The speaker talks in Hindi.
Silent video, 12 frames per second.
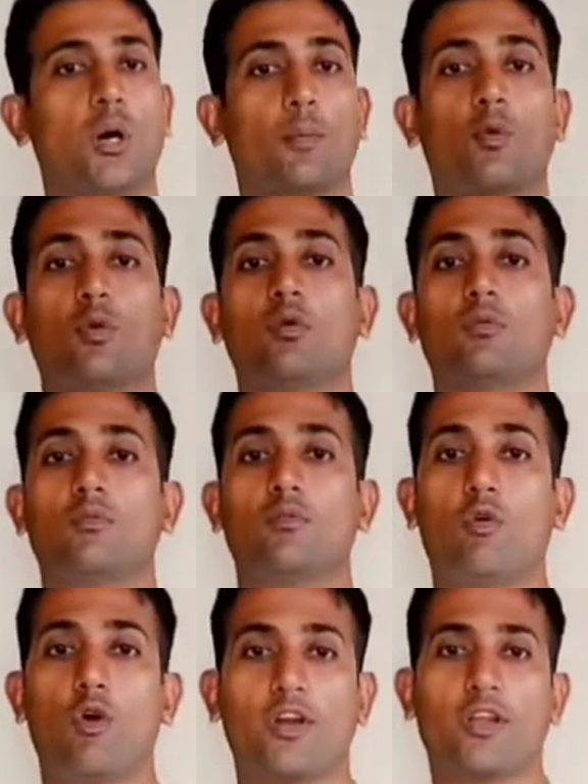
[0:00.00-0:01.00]
तो आपको
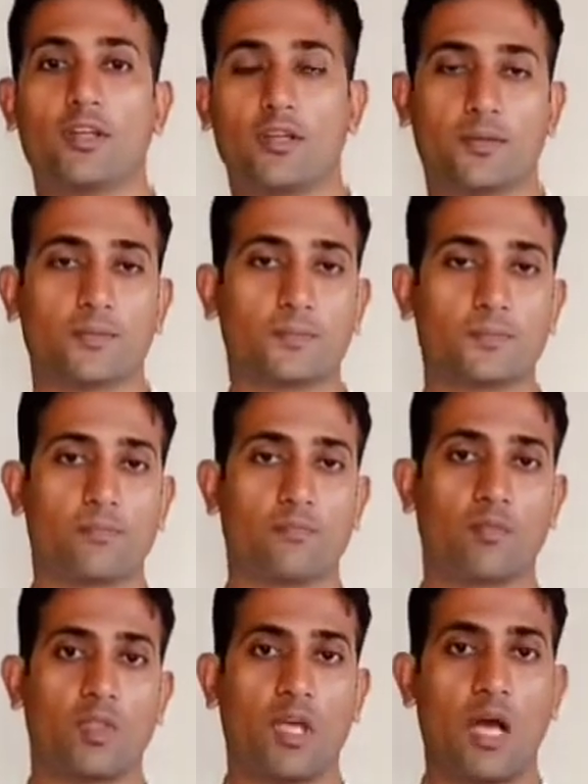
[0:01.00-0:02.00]
वार्निंग
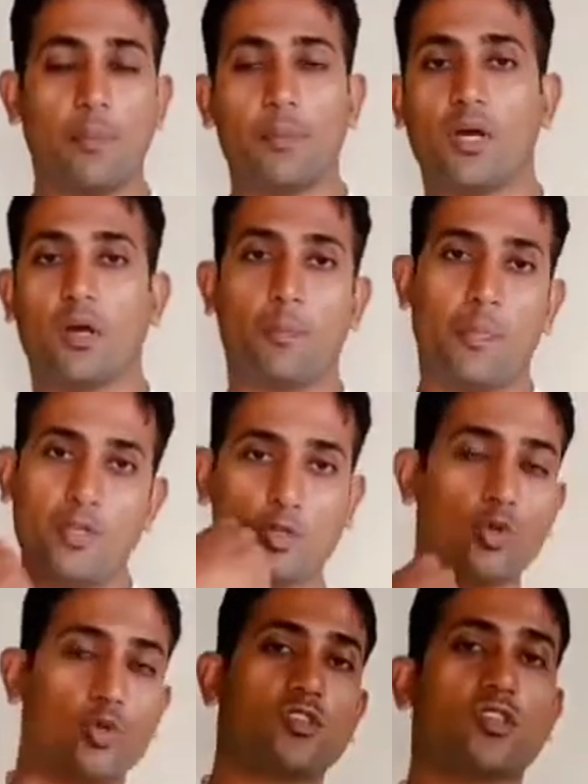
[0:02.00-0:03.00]
आपने अगर
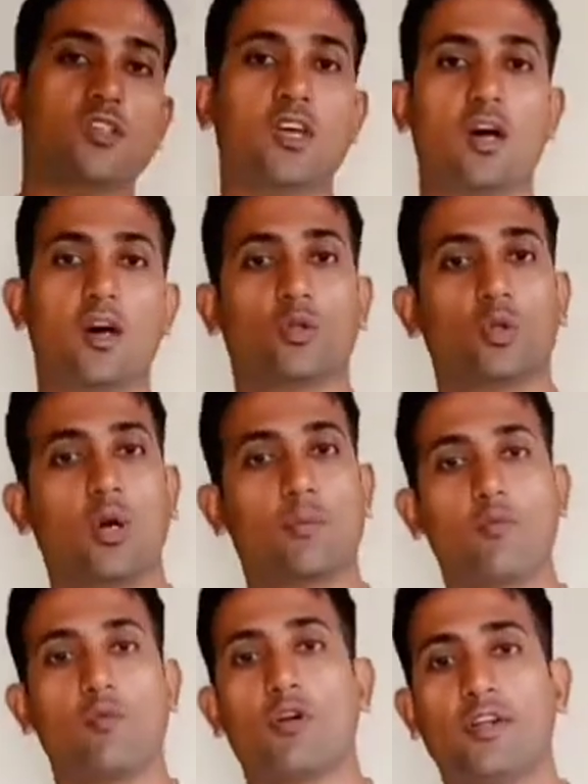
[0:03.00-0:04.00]
पंच जोर से किया तो
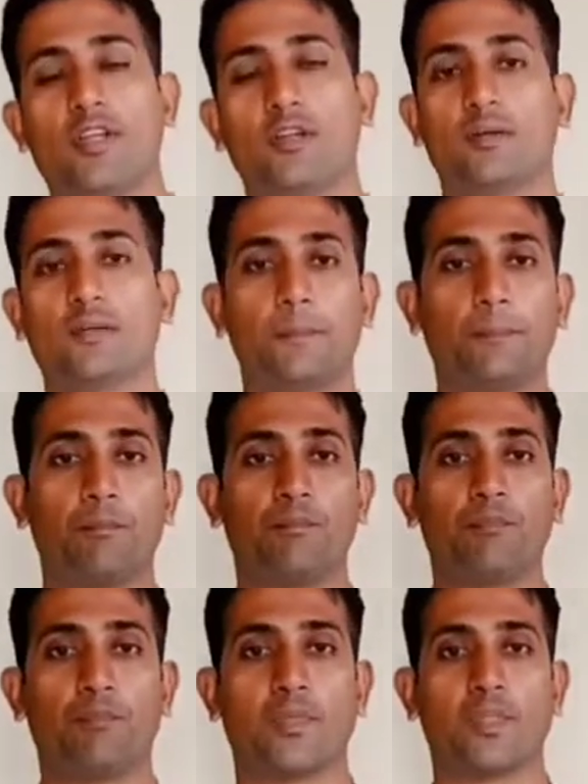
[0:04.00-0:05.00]
आपको वार्निंग
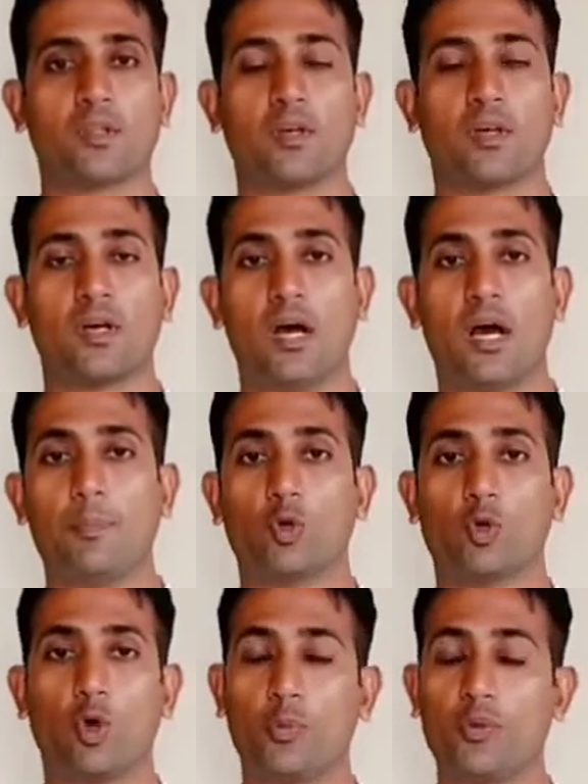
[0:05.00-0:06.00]

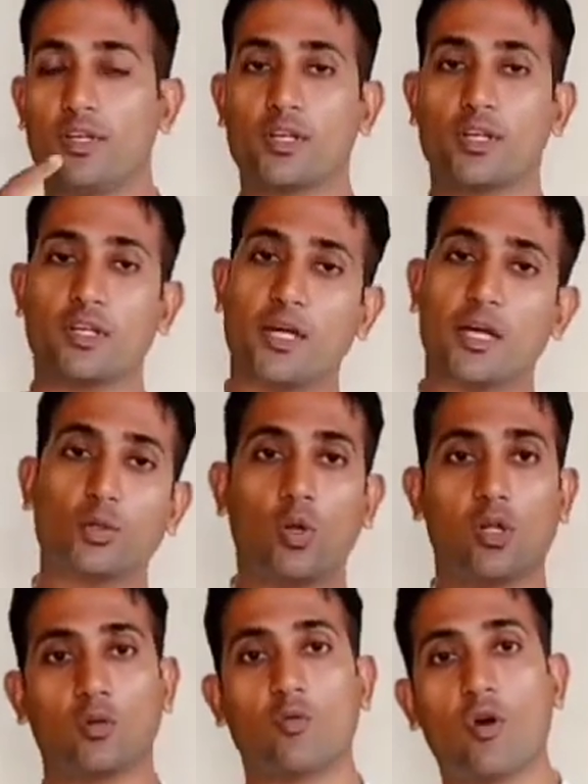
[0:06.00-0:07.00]
आपने कॉम्पिटिटर का दांत
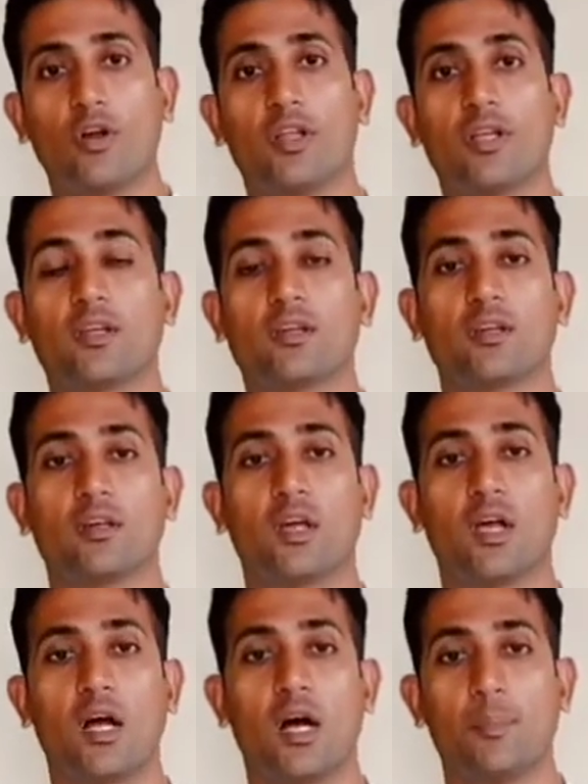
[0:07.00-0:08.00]
तोड़ा तो वार्निंग
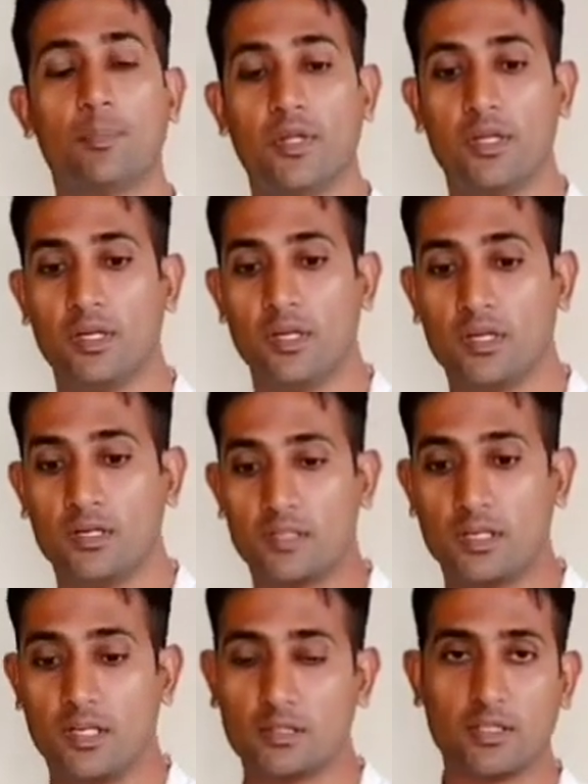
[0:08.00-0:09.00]
आपने
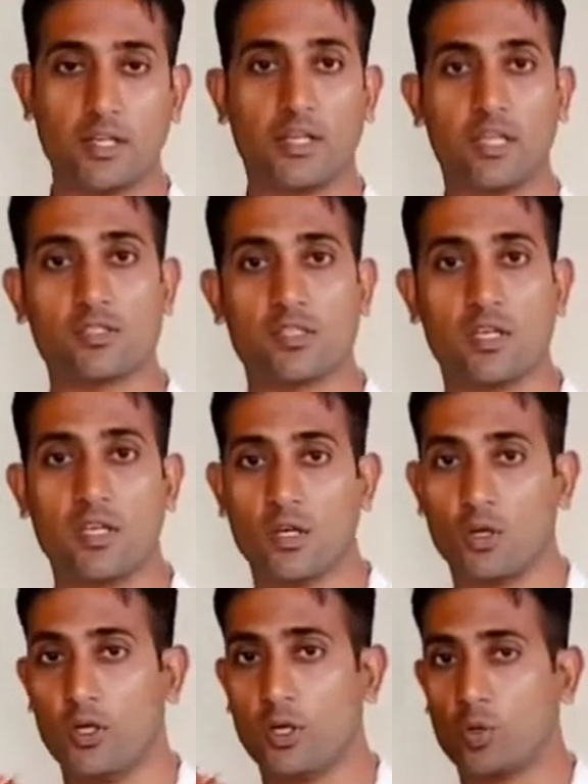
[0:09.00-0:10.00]
गलत तरीके से
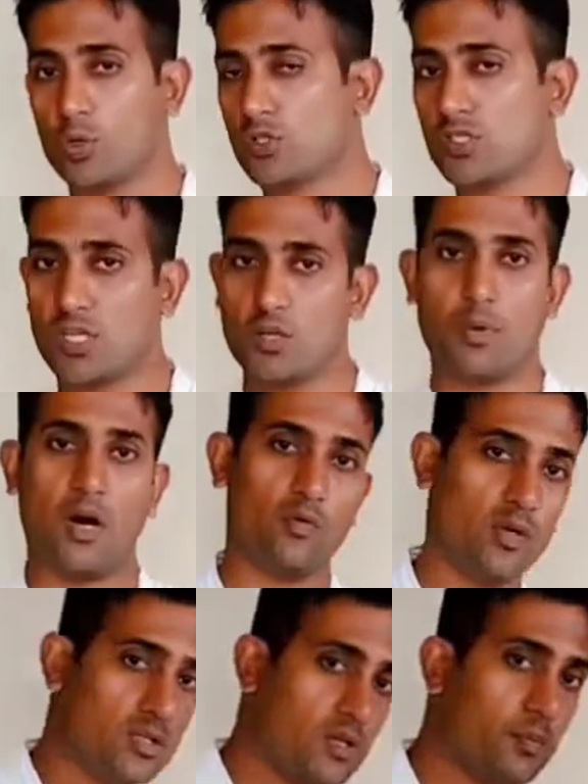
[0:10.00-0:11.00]
एक गुस्से की
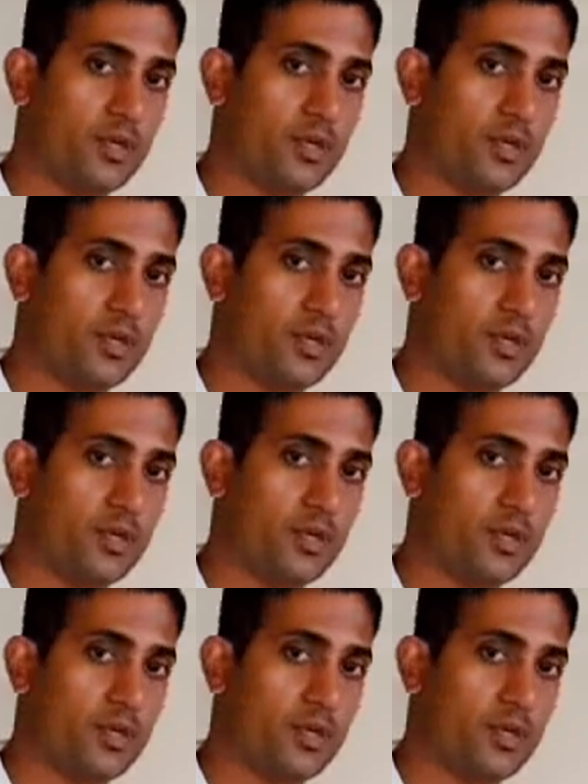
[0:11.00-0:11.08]
भावना